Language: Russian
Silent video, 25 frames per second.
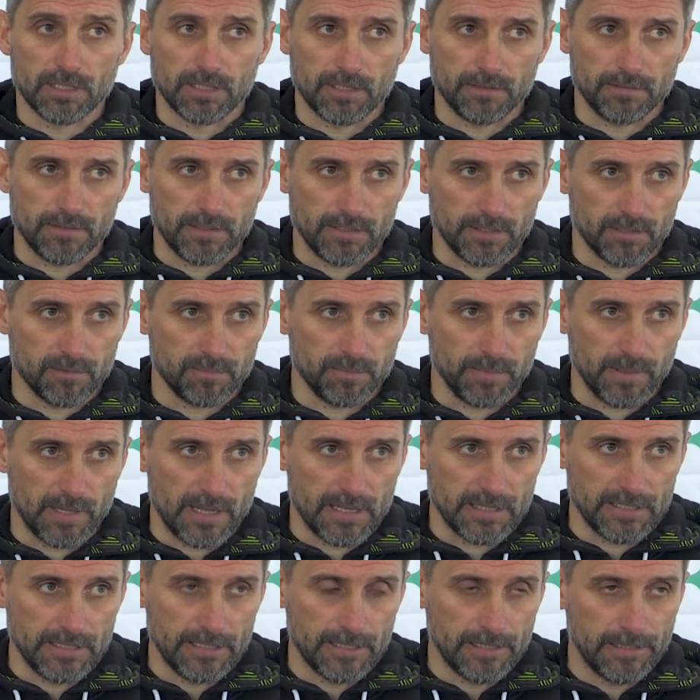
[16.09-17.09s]
наверное, в
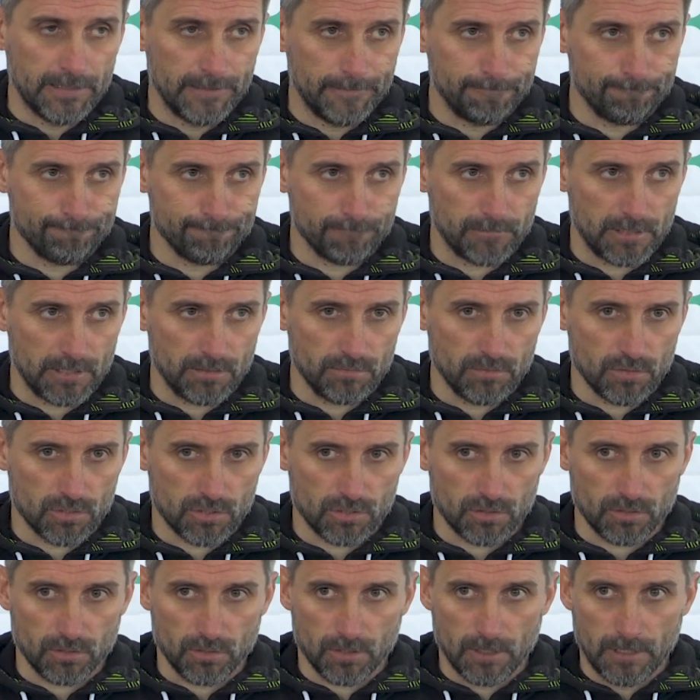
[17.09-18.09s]
плане того,
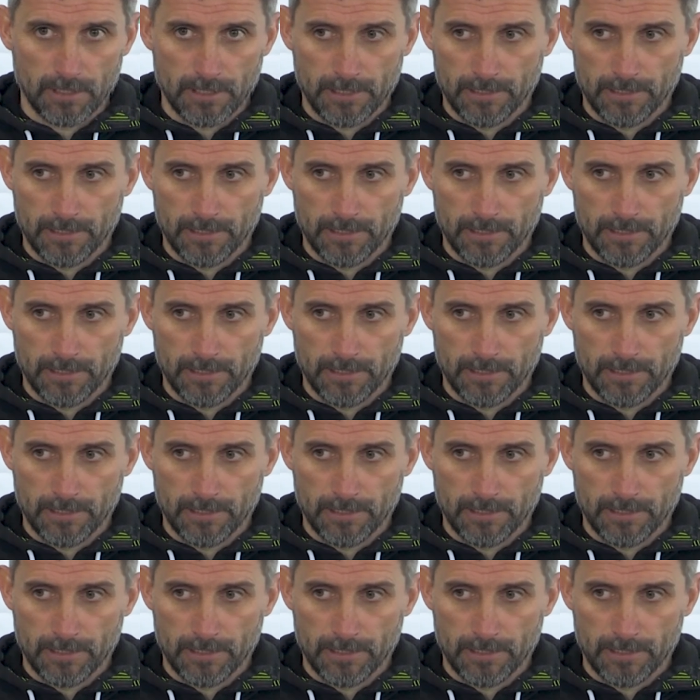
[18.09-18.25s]
что